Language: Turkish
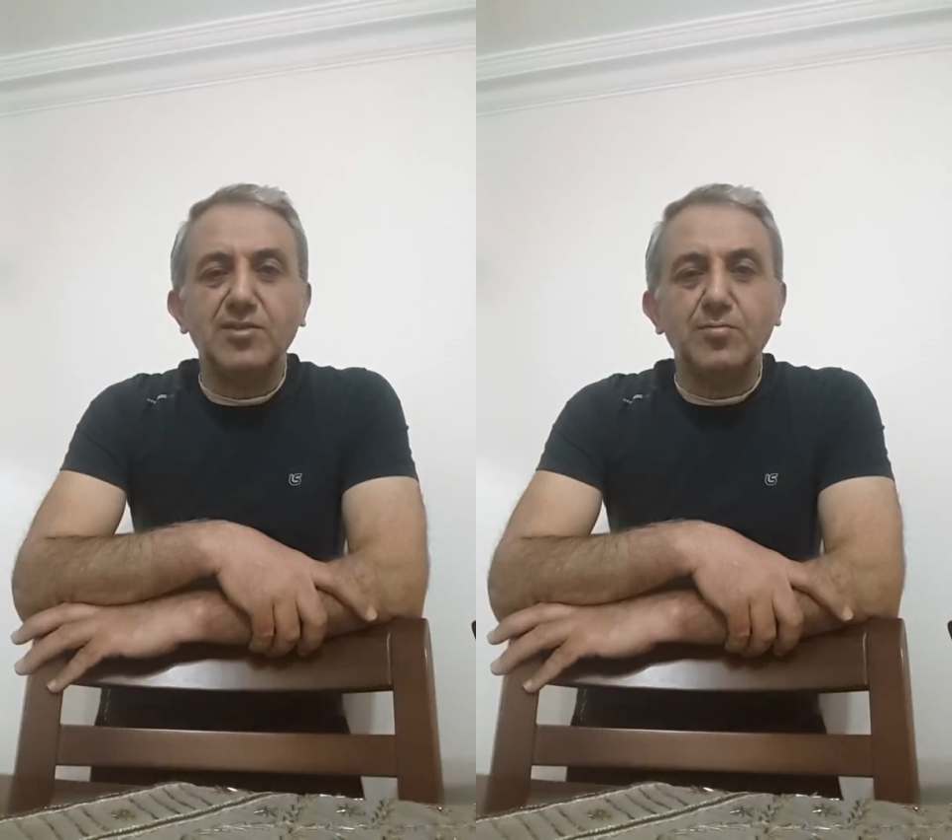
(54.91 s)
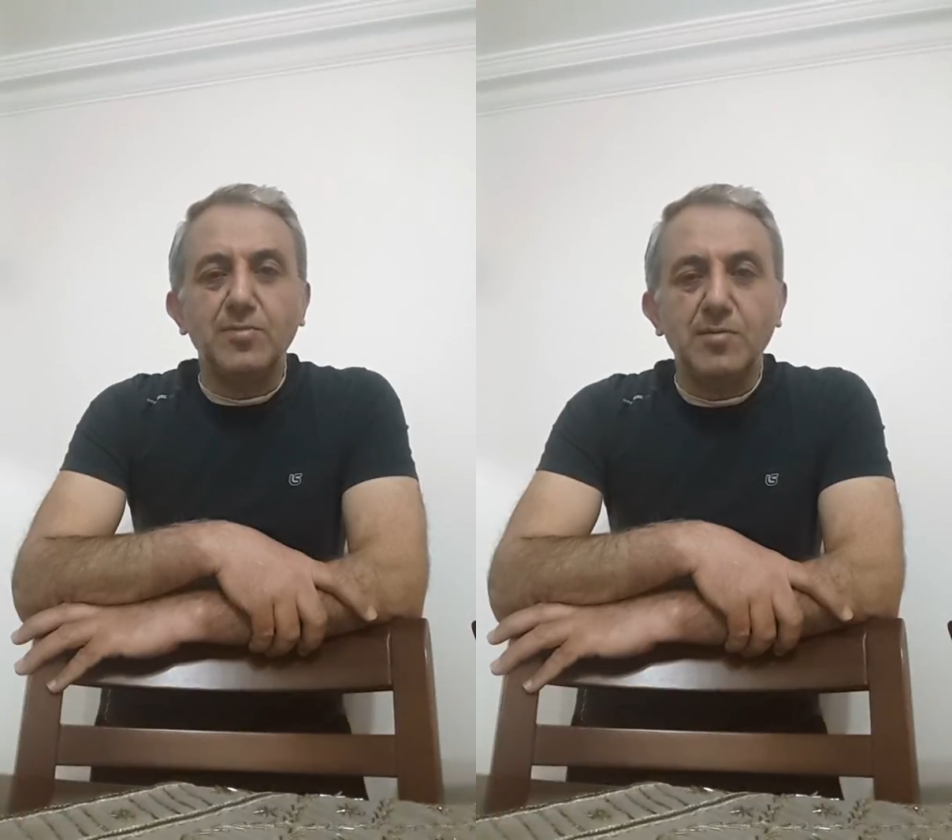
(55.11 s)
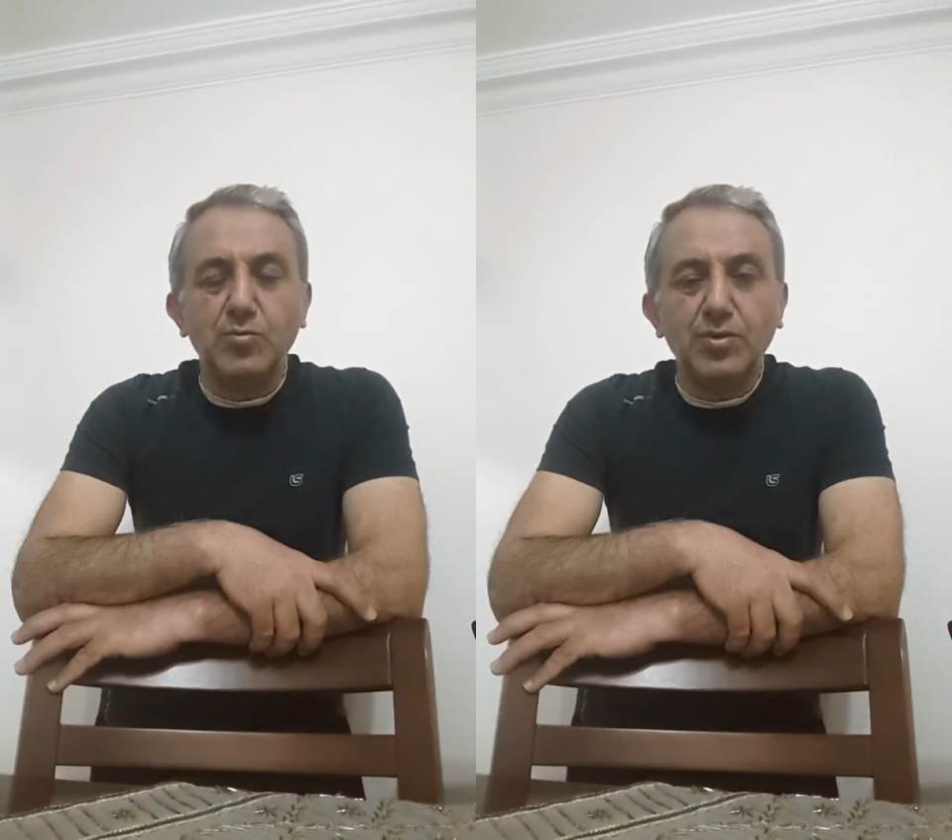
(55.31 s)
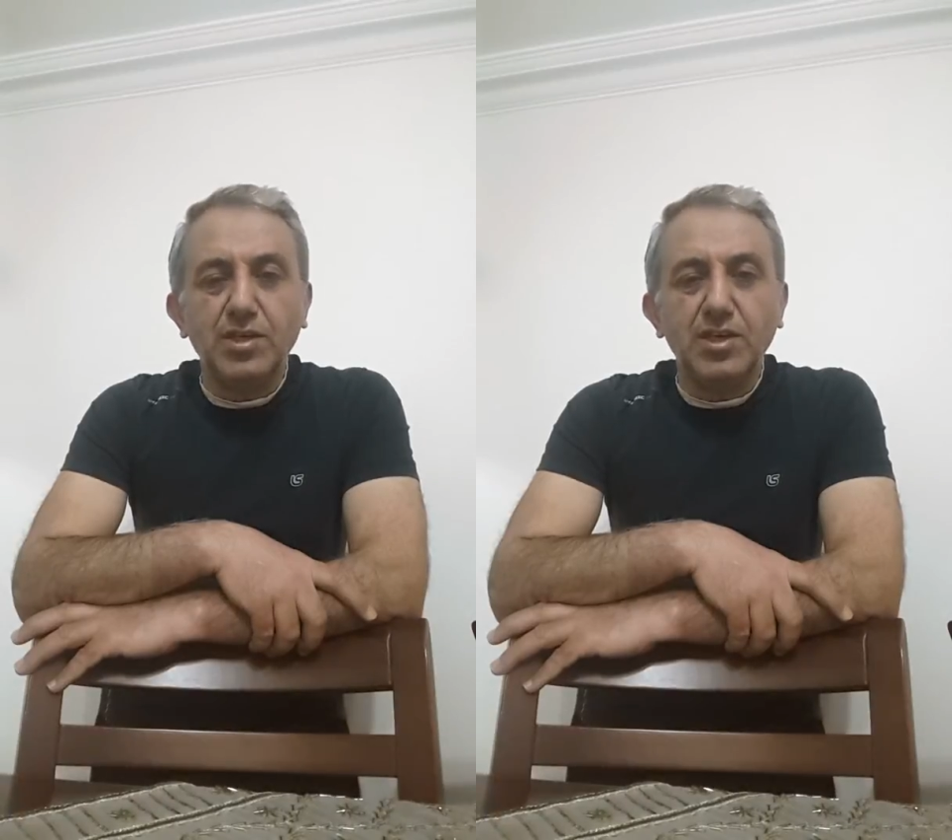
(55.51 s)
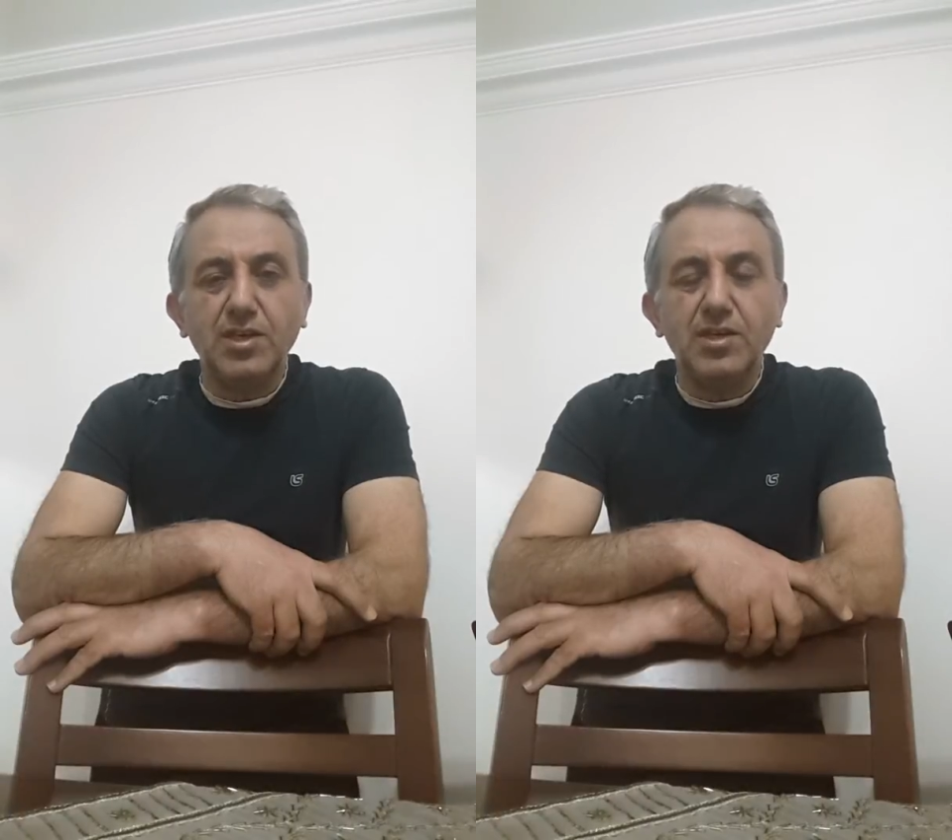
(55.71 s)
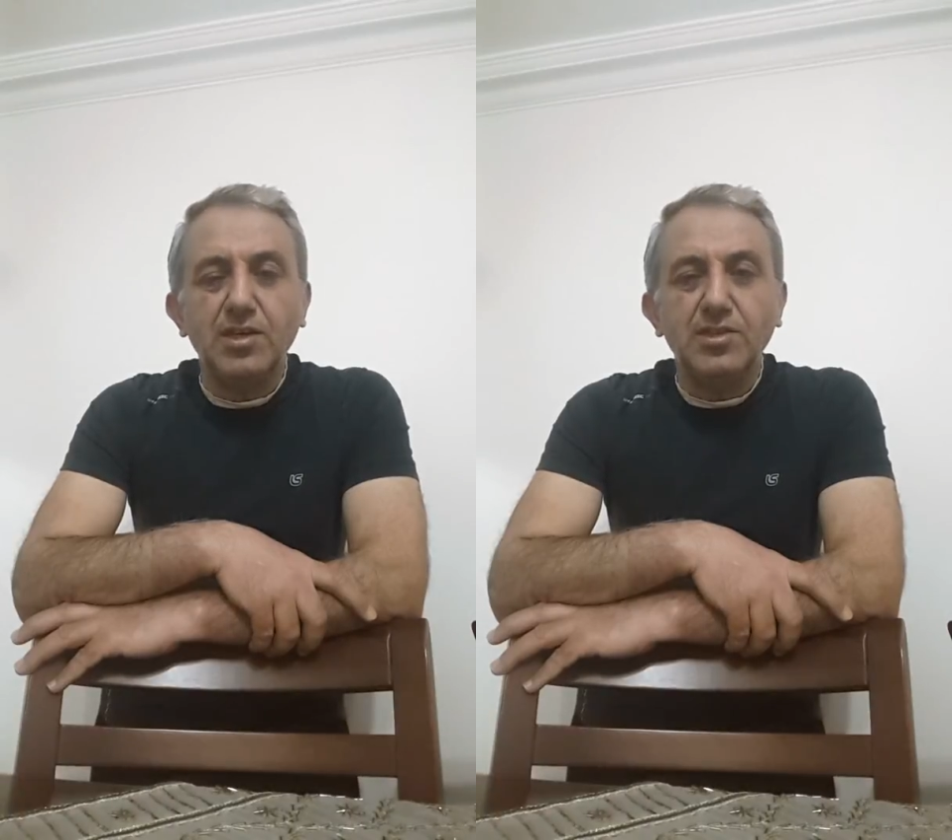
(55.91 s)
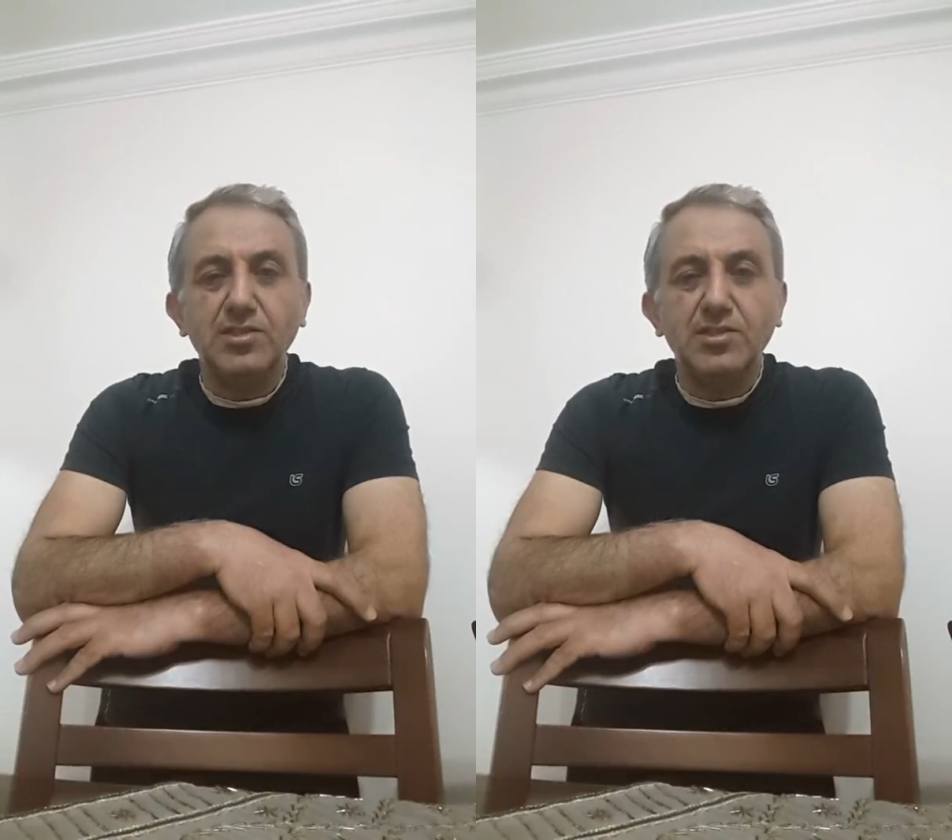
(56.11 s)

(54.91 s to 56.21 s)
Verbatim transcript: çok memnun ki